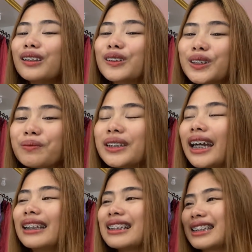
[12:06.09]
YouTube
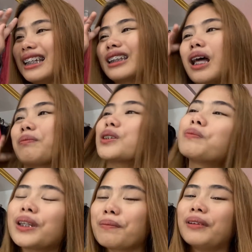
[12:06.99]
channel sila, tapos
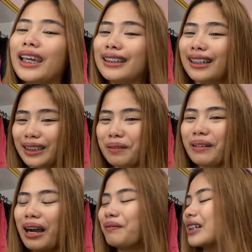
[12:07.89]
piniplay lang ni
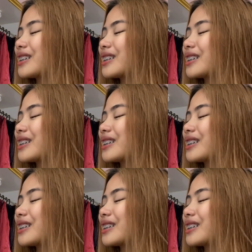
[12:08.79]
Mama.